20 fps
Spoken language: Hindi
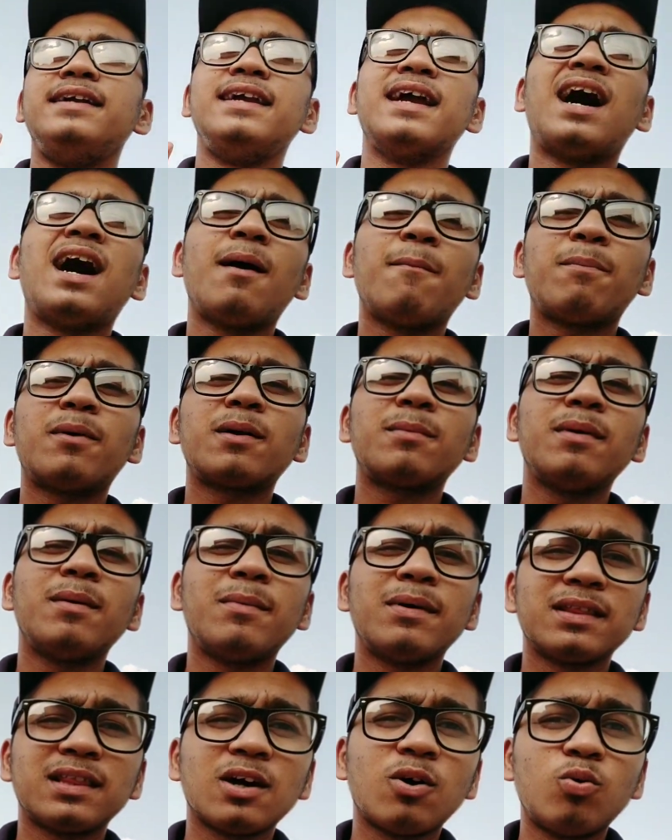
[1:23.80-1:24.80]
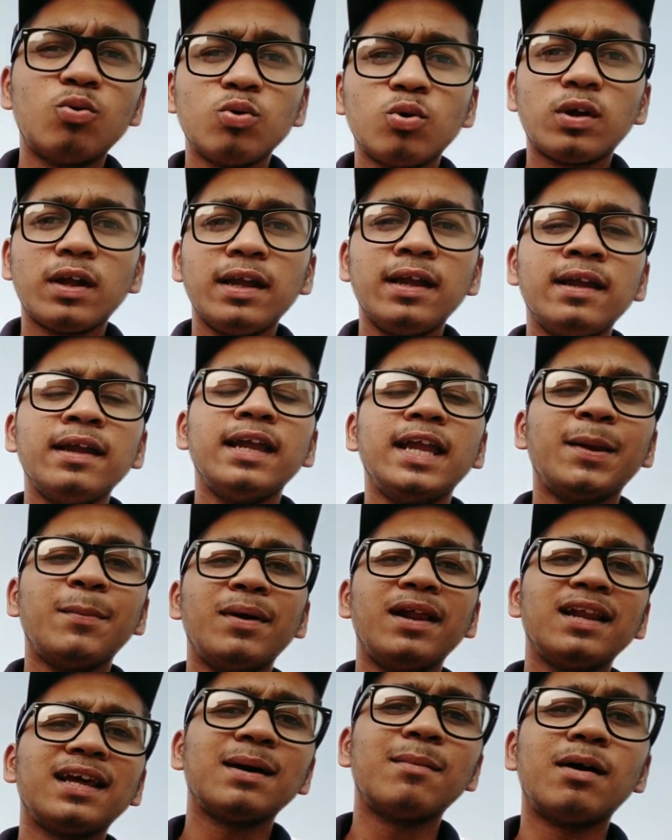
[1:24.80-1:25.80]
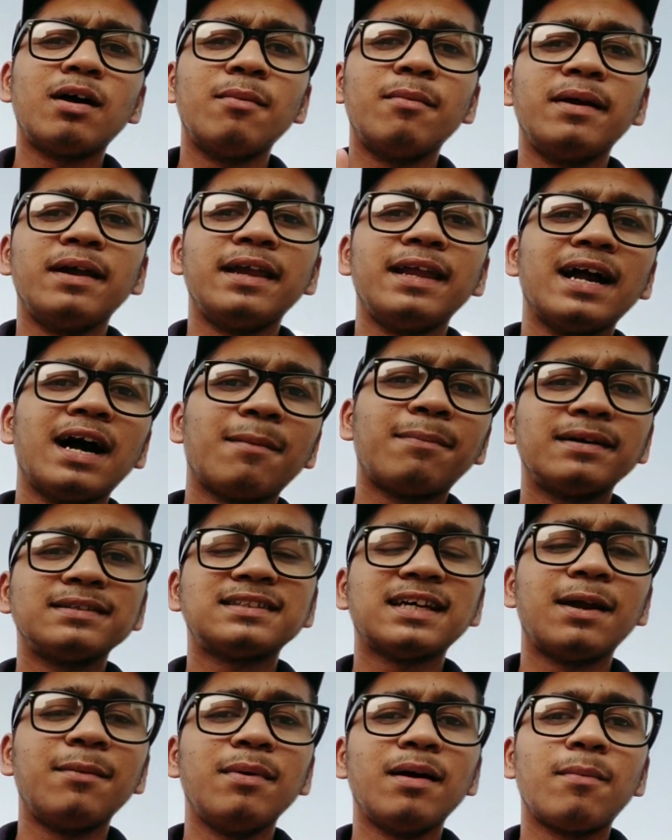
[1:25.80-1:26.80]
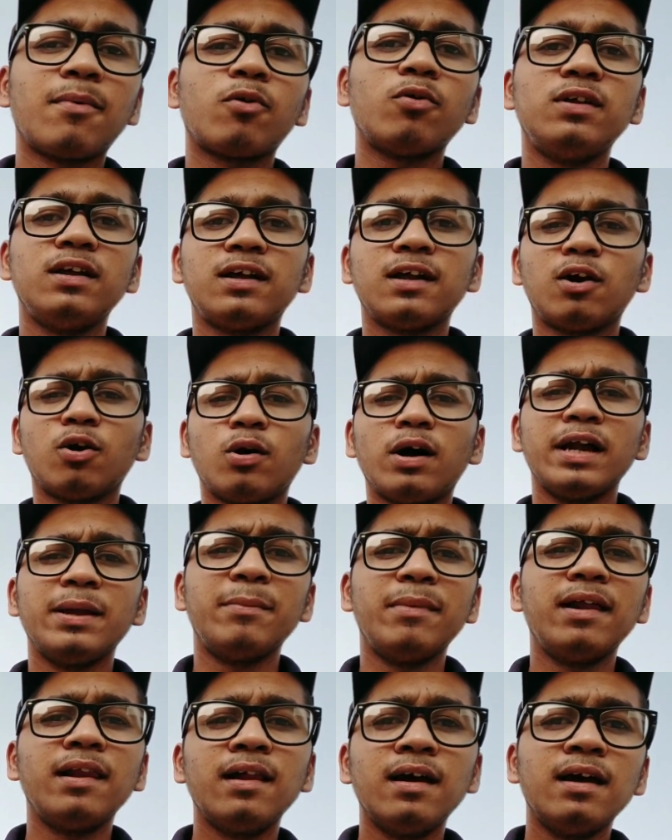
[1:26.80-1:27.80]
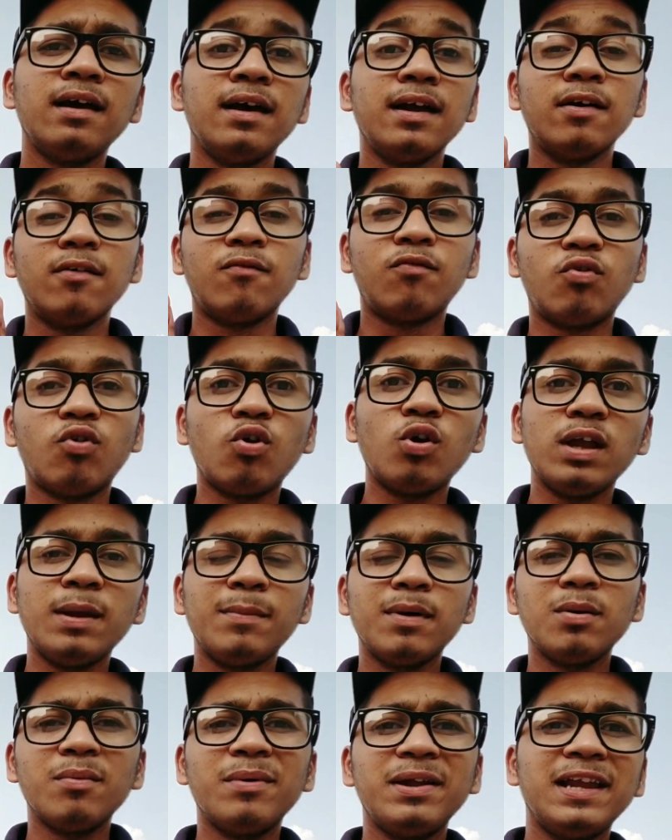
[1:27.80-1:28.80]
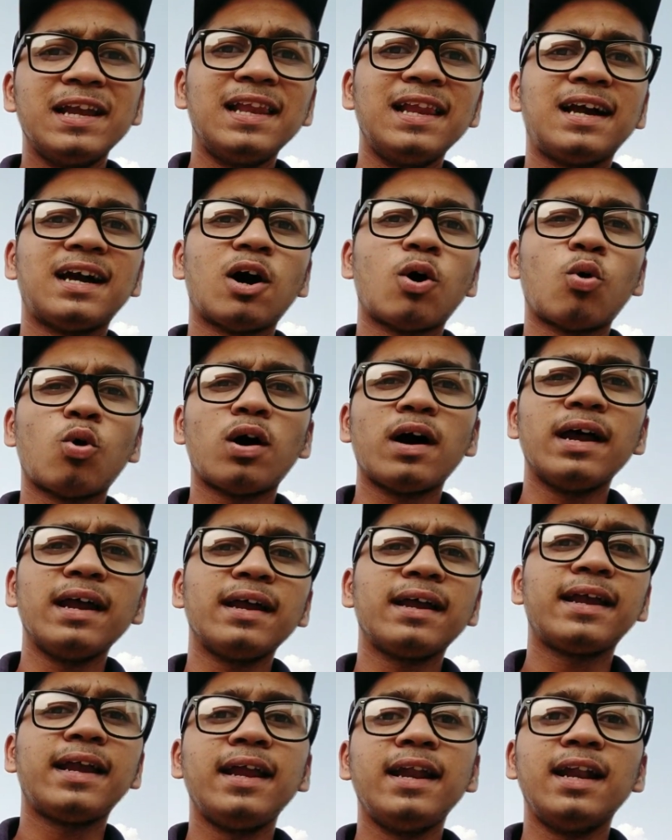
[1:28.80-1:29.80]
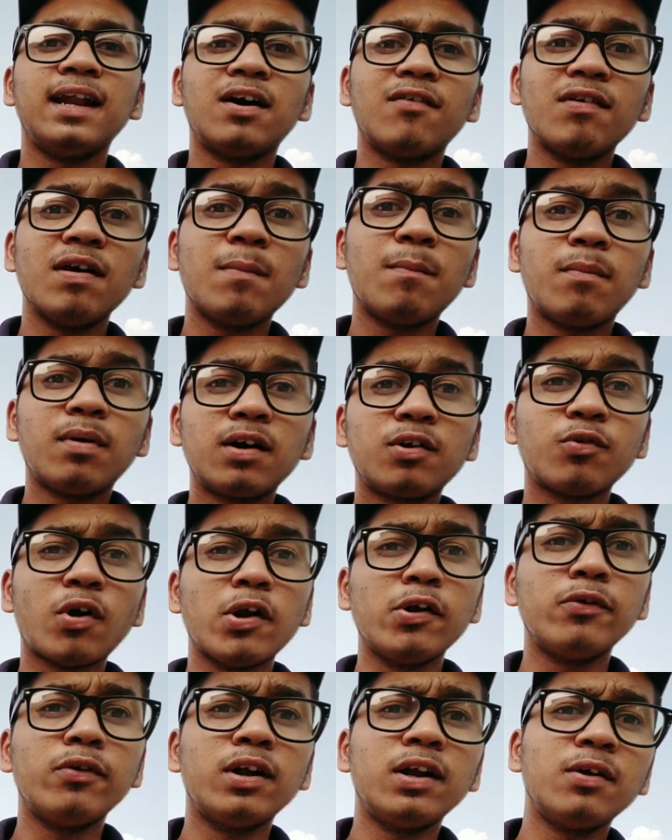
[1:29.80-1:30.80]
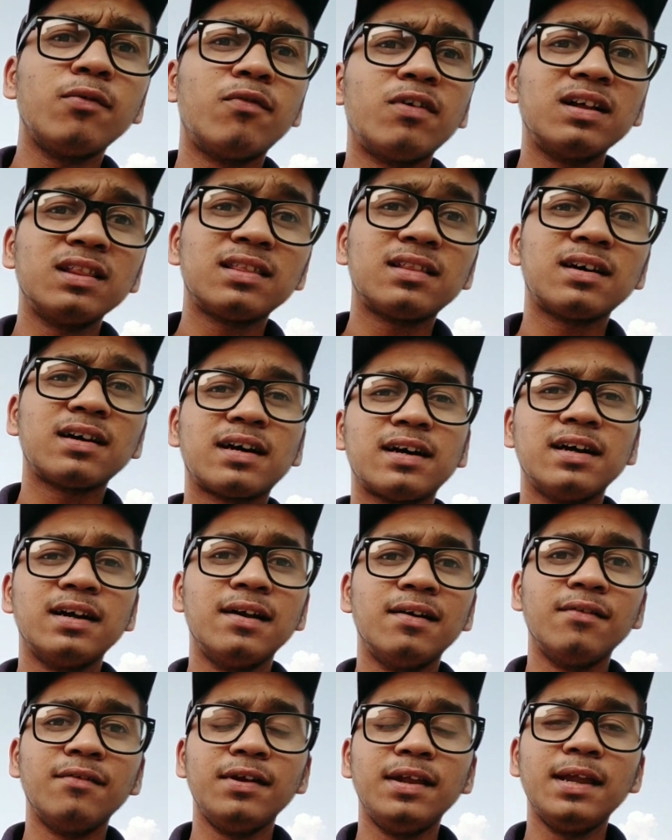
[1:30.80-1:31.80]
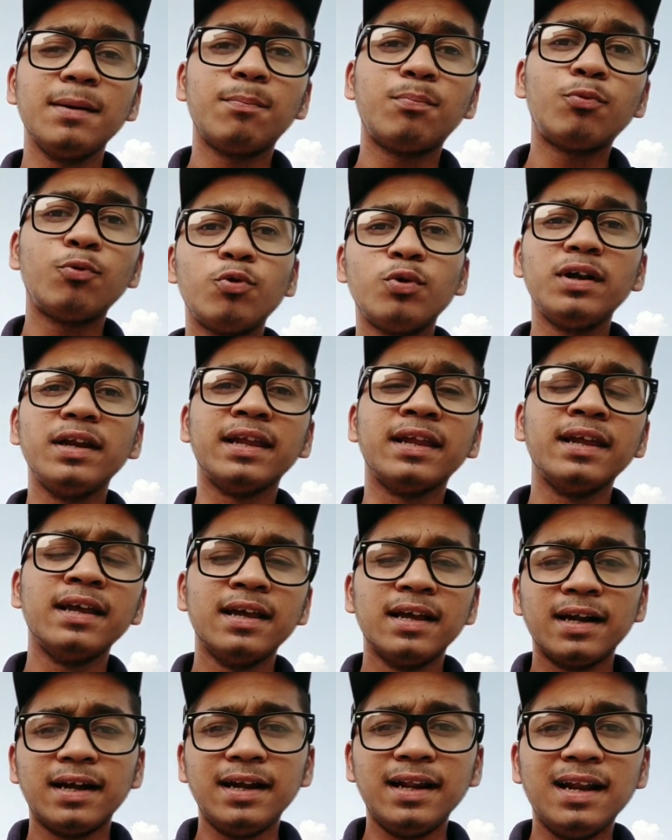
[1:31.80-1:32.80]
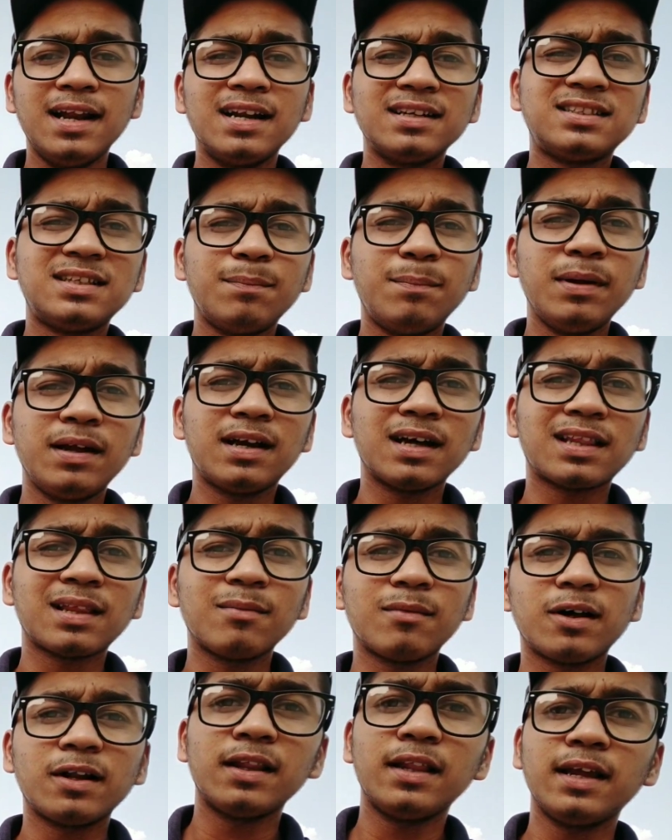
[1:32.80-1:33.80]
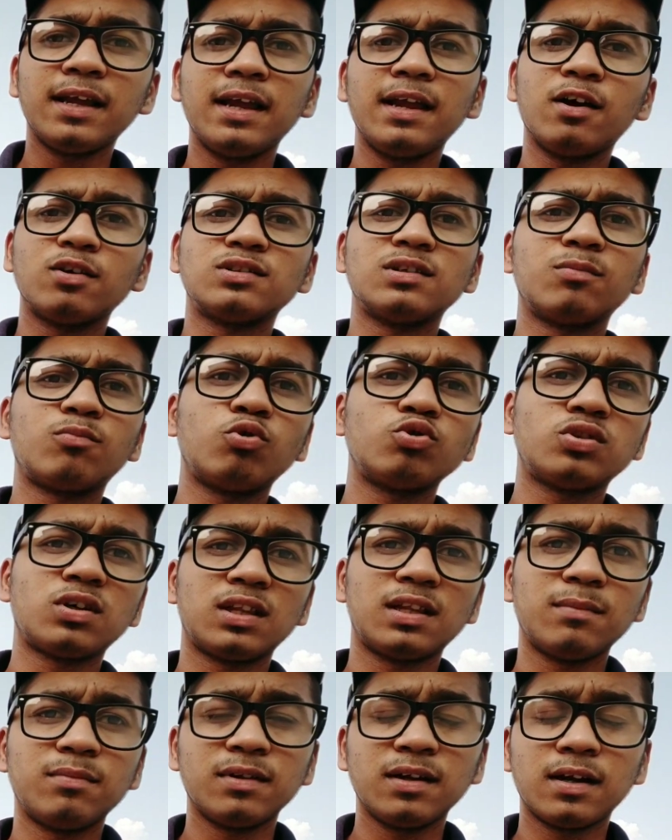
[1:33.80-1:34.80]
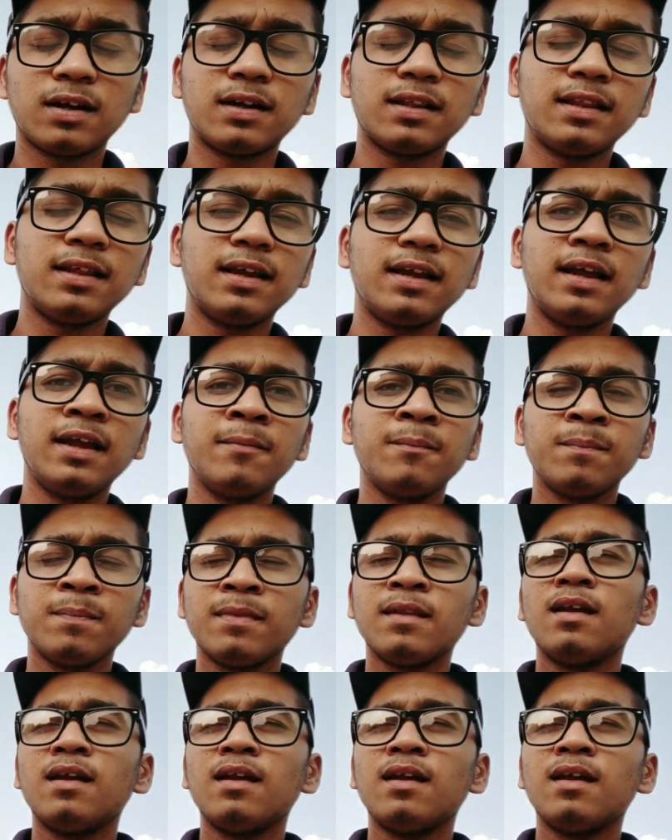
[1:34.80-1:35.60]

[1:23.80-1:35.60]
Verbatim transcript: यहाँ पर मैं बताऊँ उनकी ईमेल के बारे में यहाँ पर साइड में आपको दिख रहा होगा ईमेल वो ईमेल में ये लिखा हुआ है कि नवंबर 2021 तक ये पूरी डीलरशिप भी ख़त्म कर देगी और सब कुछ ख़त्म कर देगी